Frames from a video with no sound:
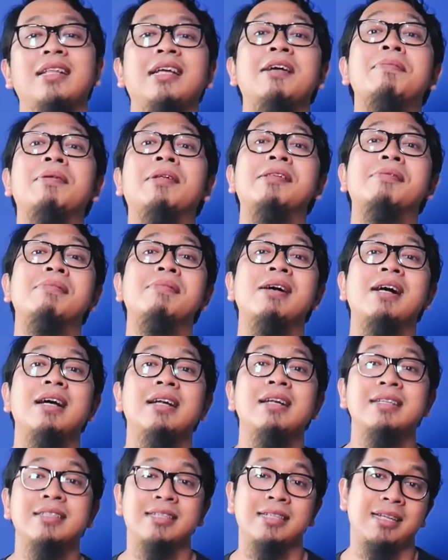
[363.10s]
ketiga
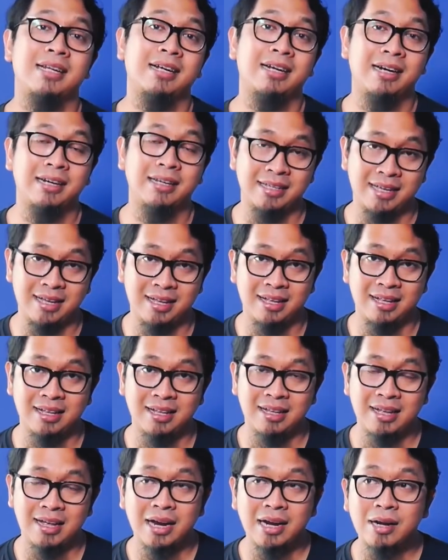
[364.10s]
pertimbangan circle-nya
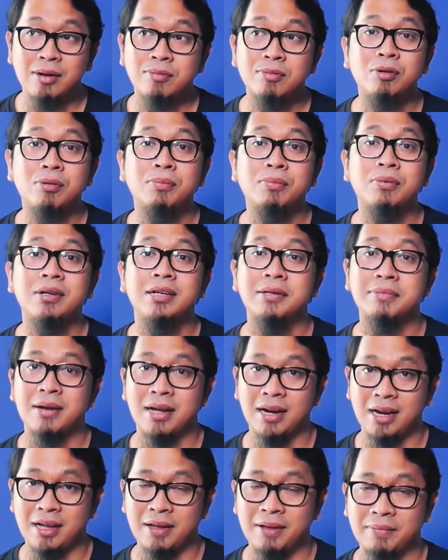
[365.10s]
anda mau ngumpul di
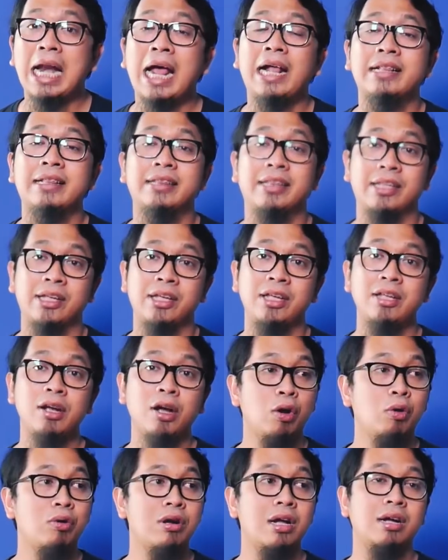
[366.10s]
mana Nanti
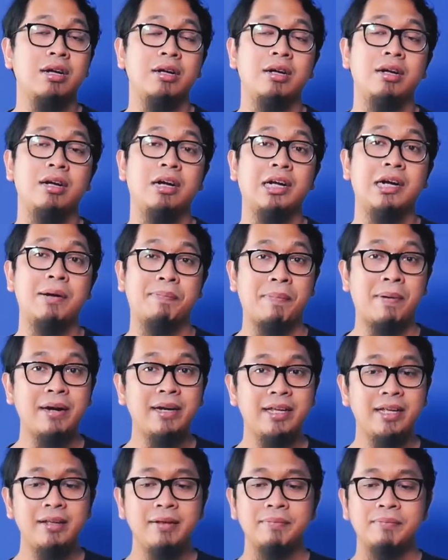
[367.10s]
kalau udah eh, ke depan
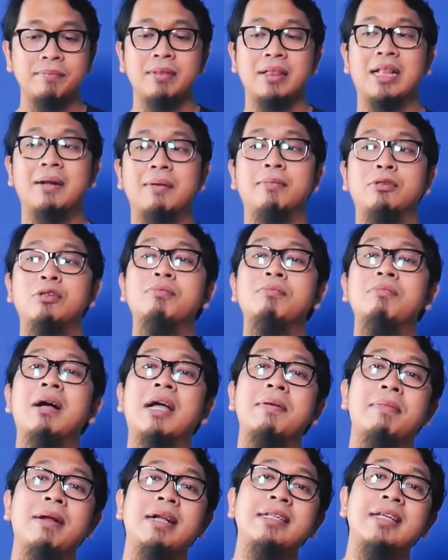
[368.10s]
nih, termasuk
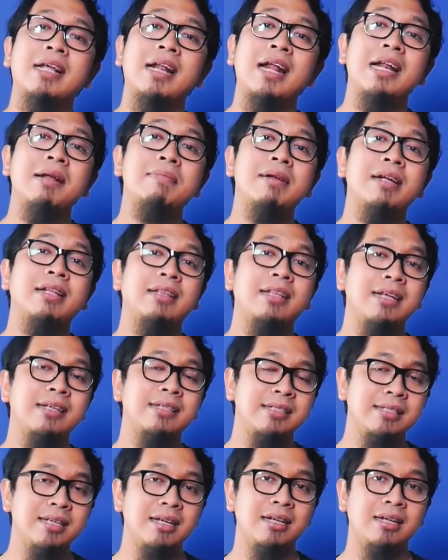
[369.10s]
bagaimana cara Anda
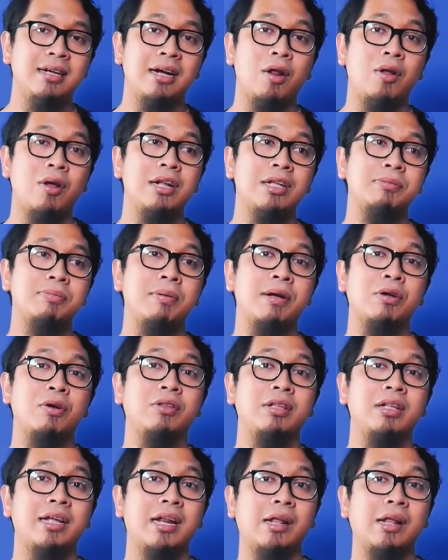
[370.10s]
menetesnya kalau Anda sebagai
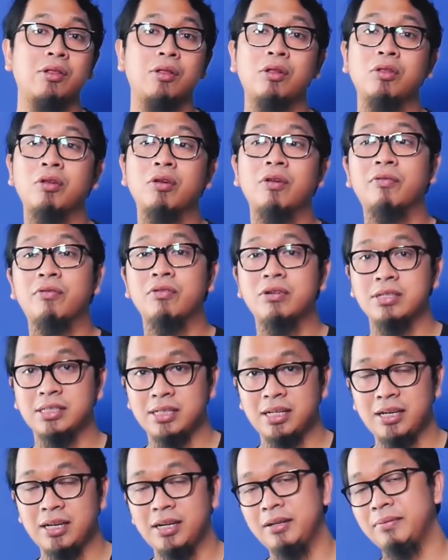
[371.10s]
content creator atau
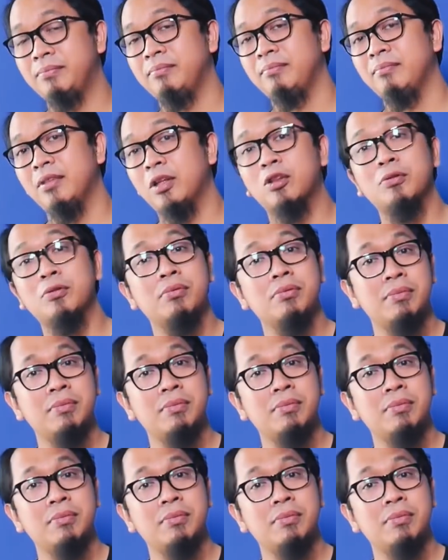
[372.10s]
influencer atau